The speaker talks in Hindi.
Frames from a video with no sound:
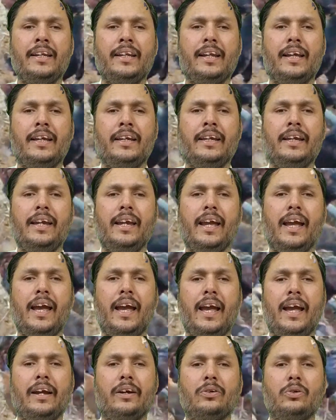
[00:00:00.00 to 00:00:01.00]
नहीं
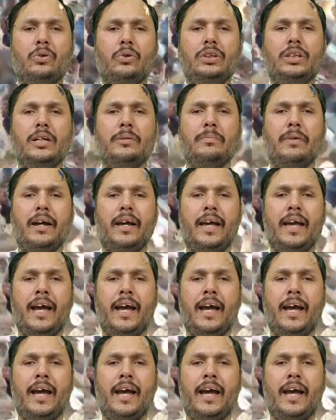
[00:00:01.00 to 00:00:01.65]
हैं खुद मैं